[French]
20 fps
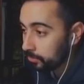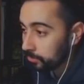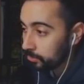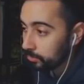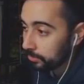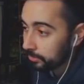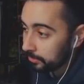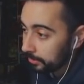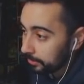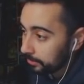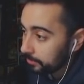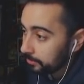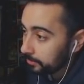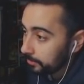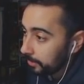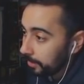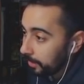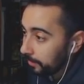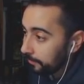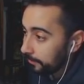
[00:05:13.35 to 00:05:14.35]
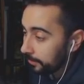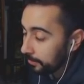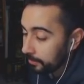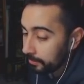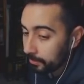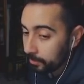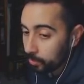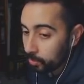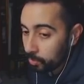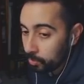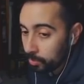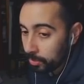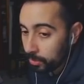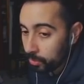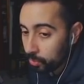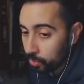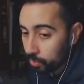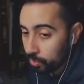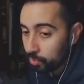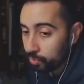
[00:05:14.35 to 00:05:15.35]
de stats avec au moins
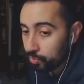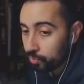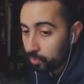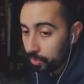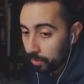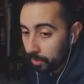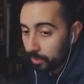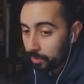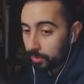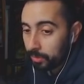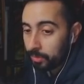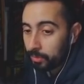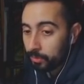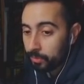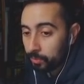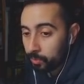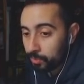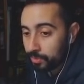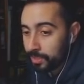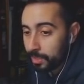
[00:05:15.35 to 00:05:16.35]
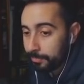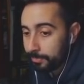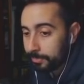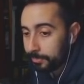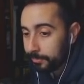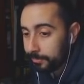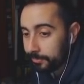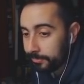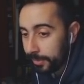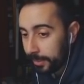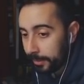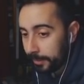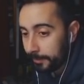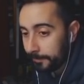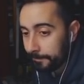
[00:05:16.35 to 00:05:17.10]
deux joueurs, dont Jap vert.